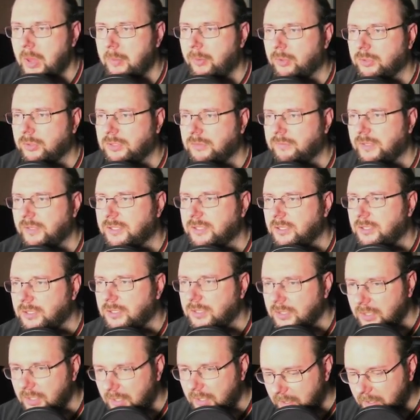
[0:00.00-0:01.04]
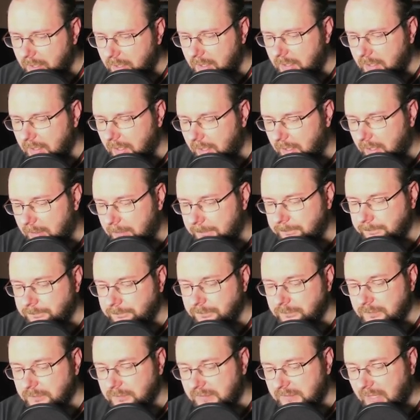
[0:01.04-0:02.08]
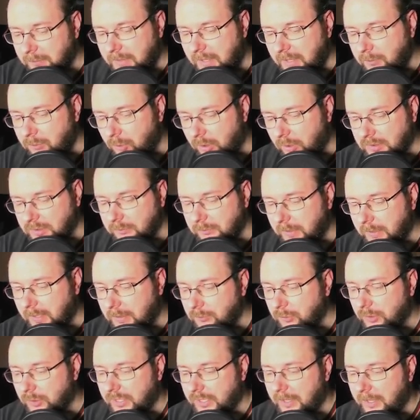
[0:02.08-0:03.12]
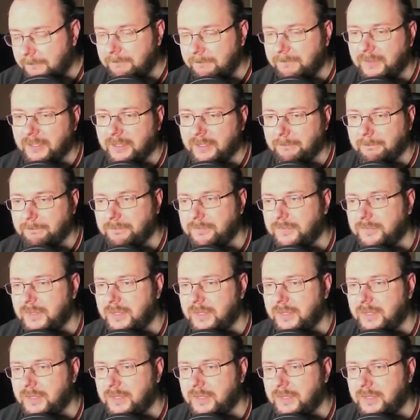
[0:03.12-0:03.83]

Mehr braucht die Welt ja nicht. Ähm, dann Mainboard. Mainboard haben wir